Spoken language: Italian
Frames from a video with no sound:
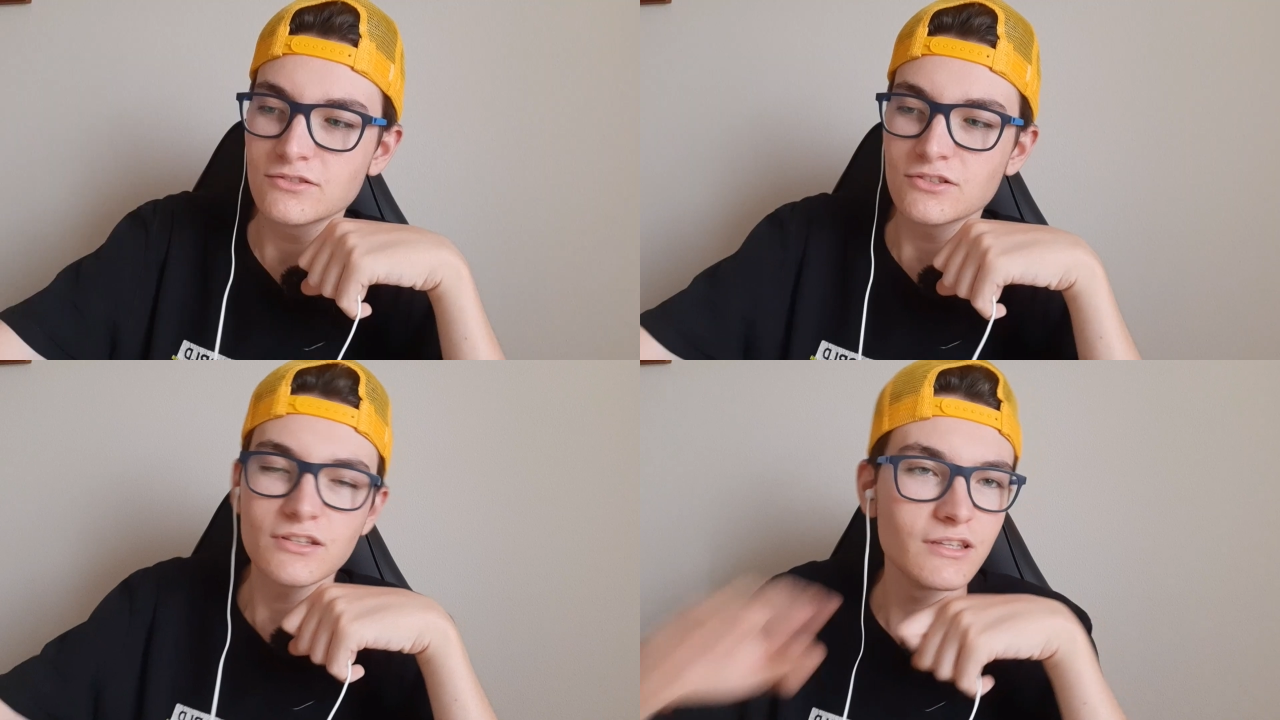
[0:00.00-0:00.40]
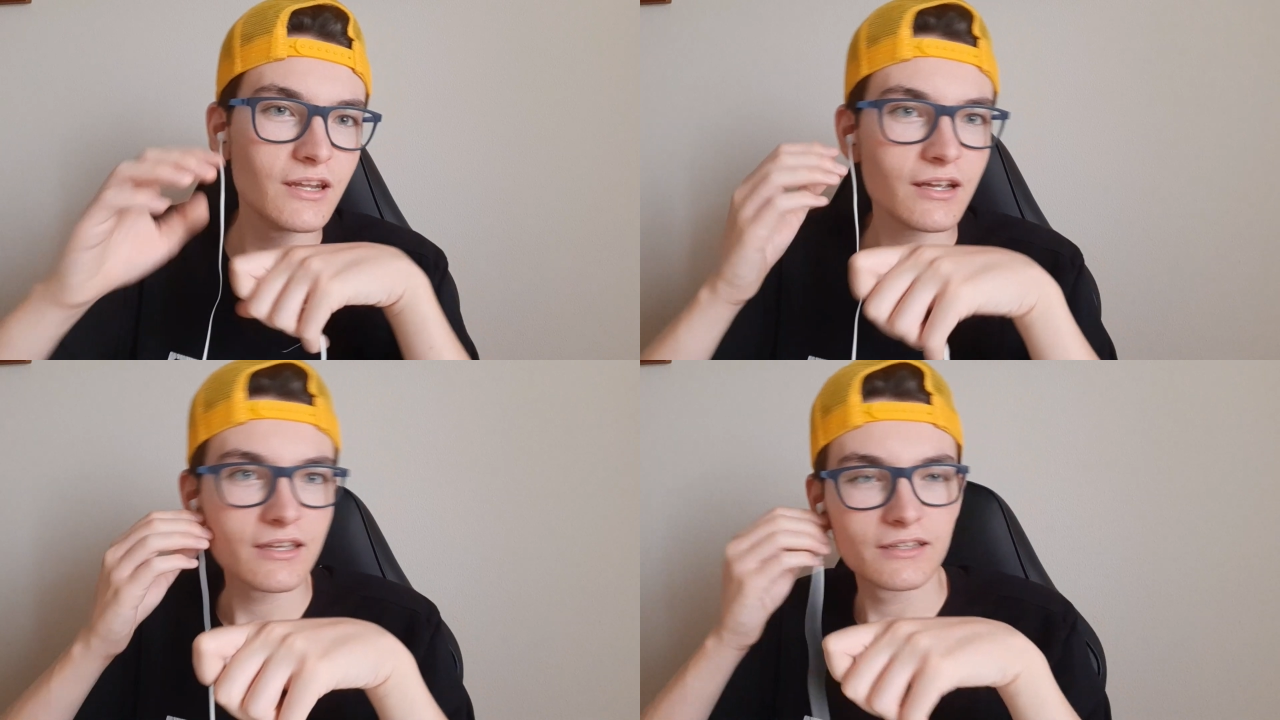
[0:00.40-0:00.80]
c'è da
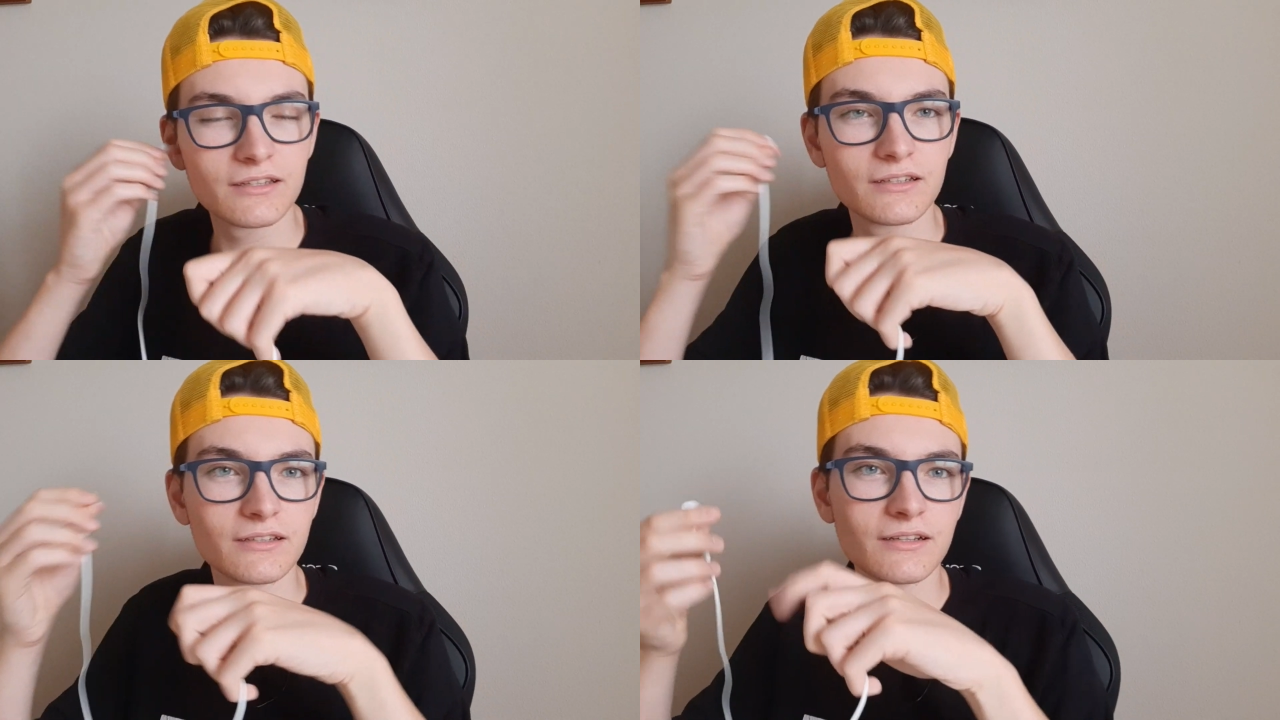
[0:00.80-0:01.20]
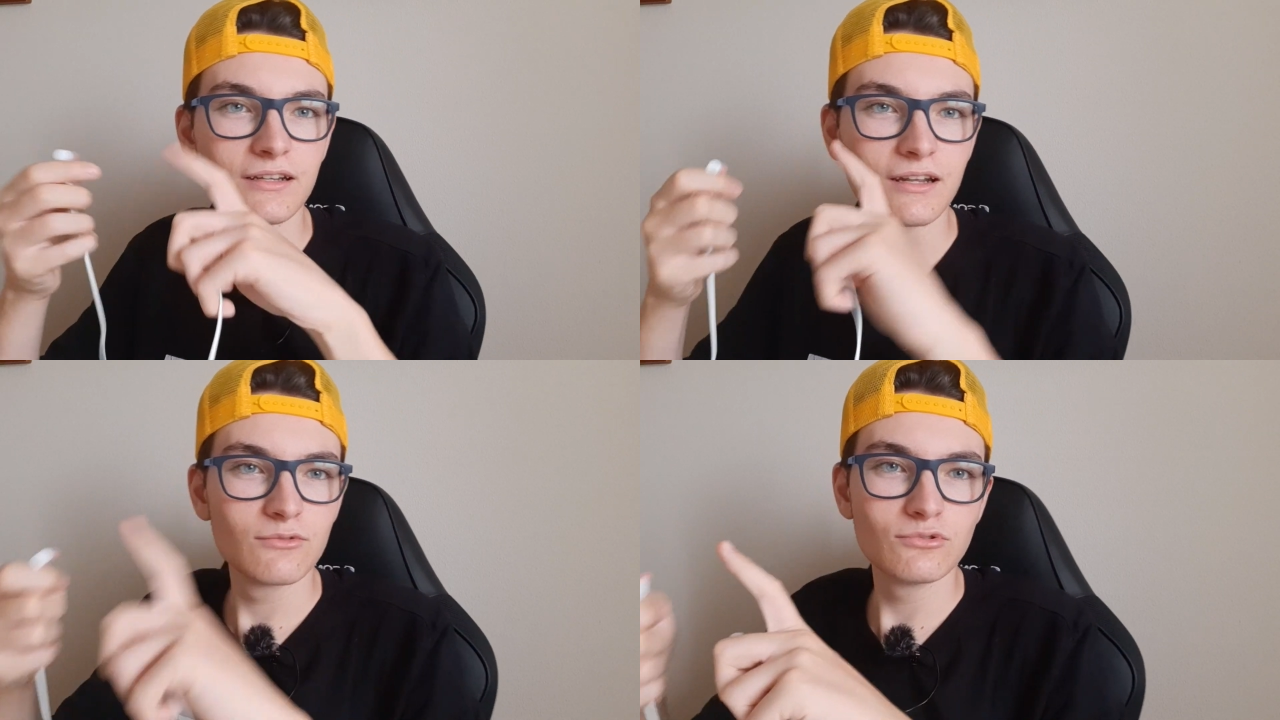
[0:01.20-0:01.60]
dire che
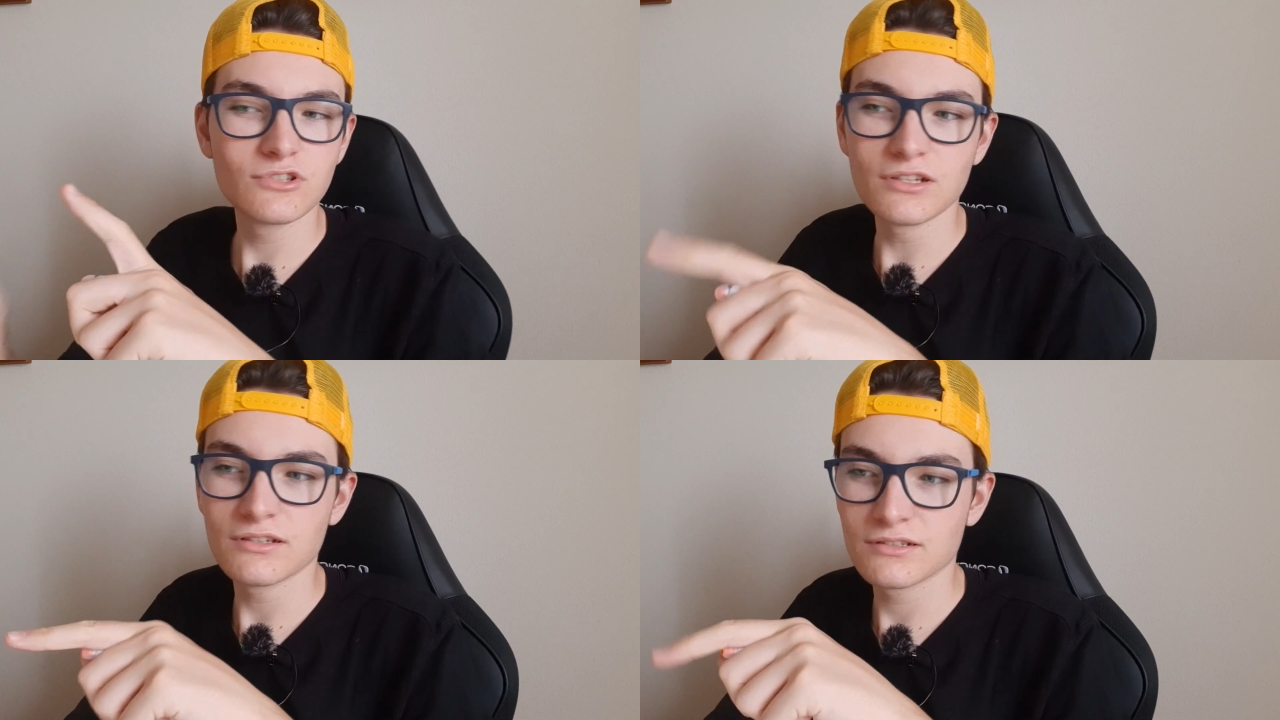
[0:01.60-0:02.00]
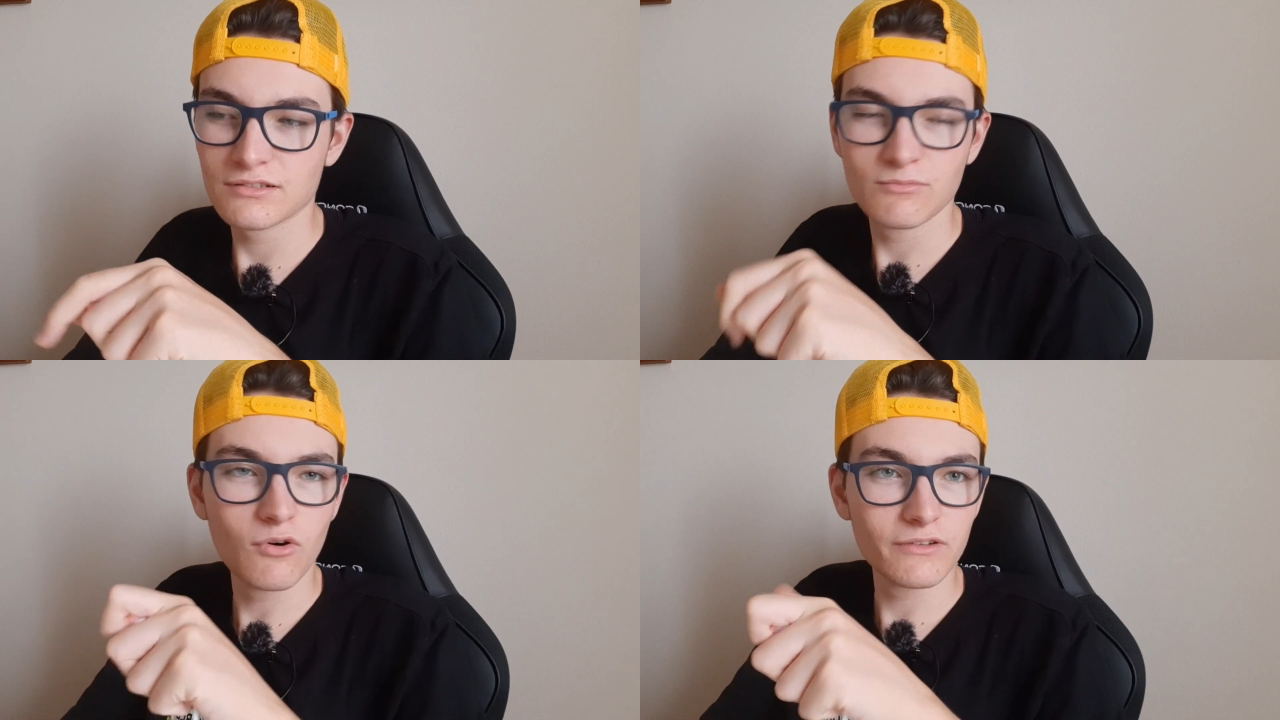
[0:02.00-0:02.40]
la luce si
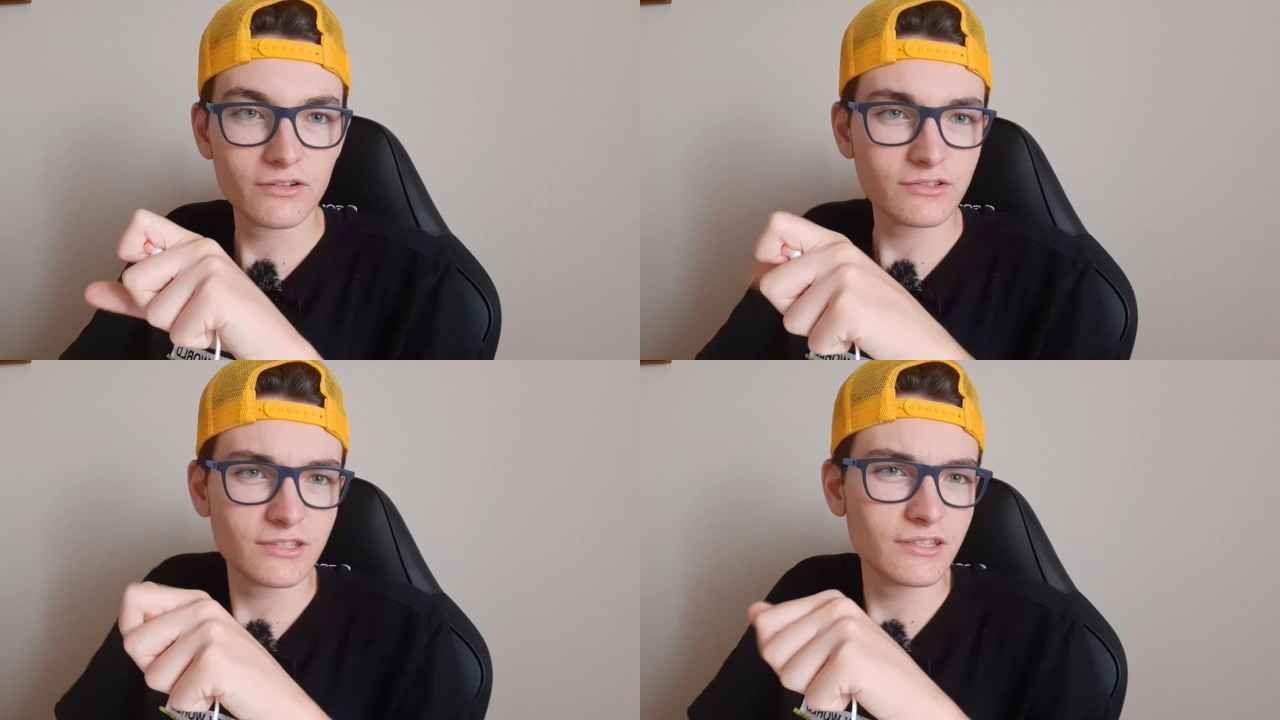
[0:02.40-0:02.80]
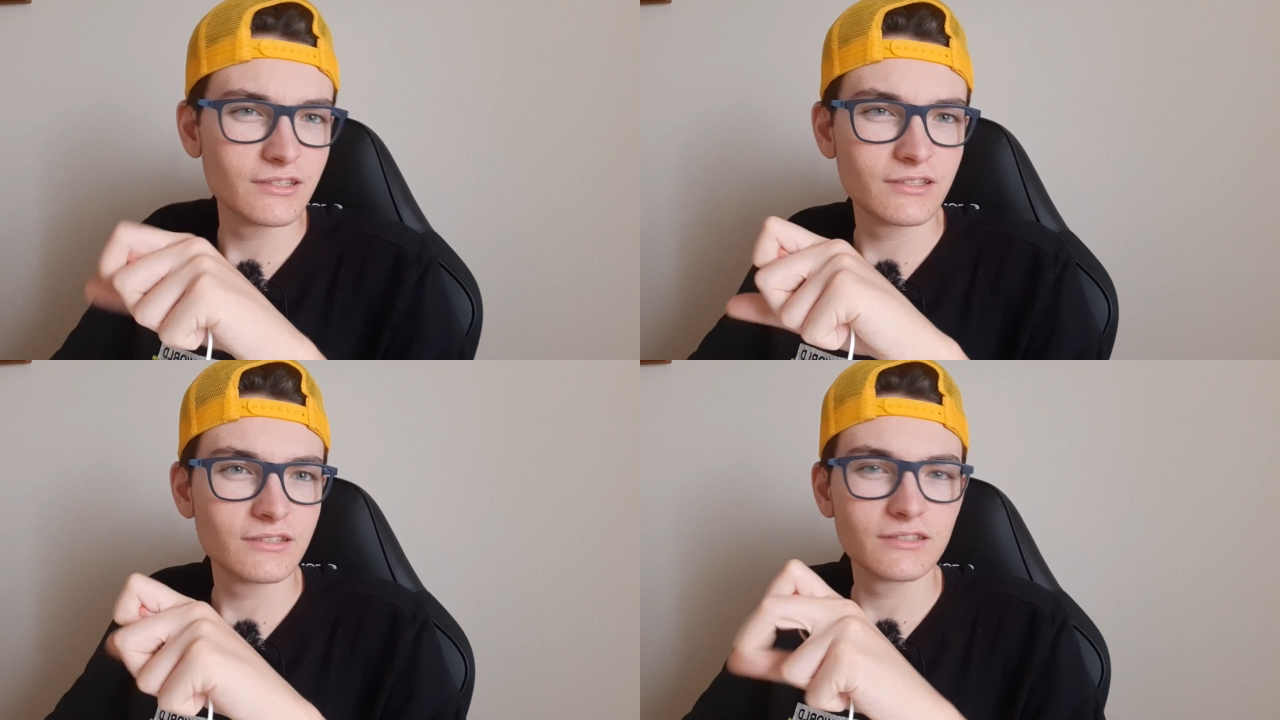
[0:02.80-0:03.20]
muove, no?
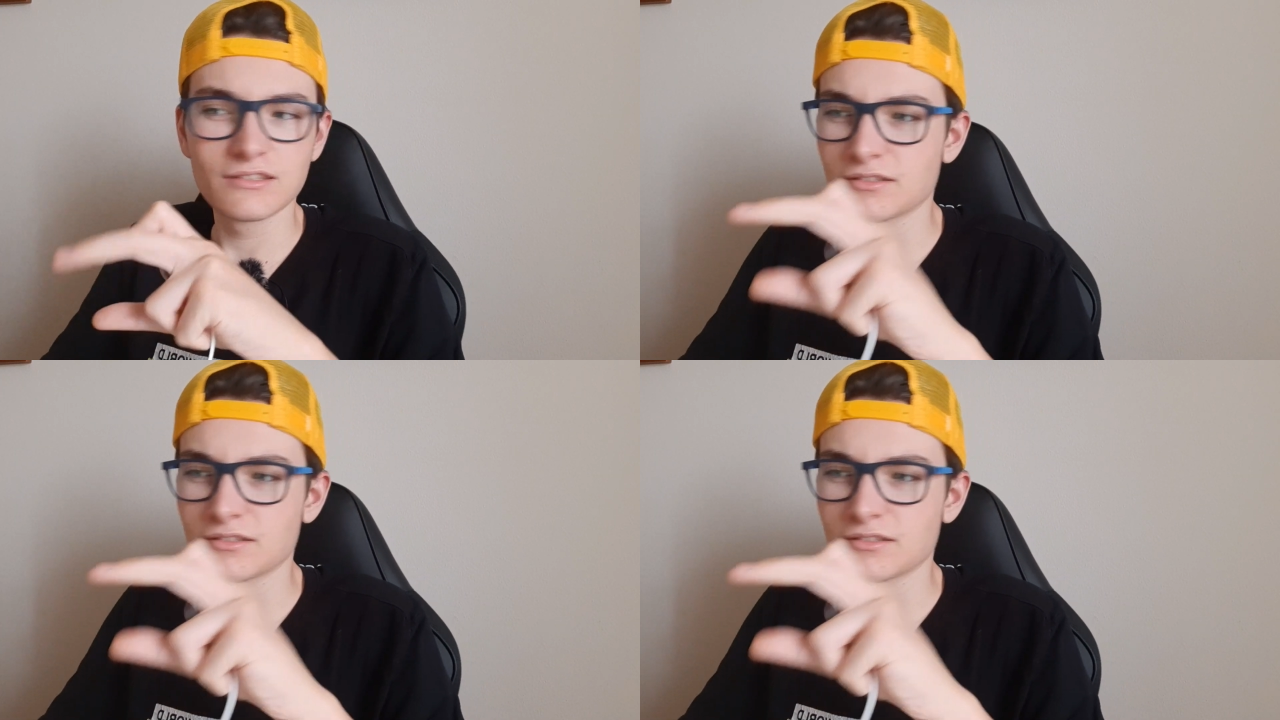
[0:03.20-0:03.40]
Si...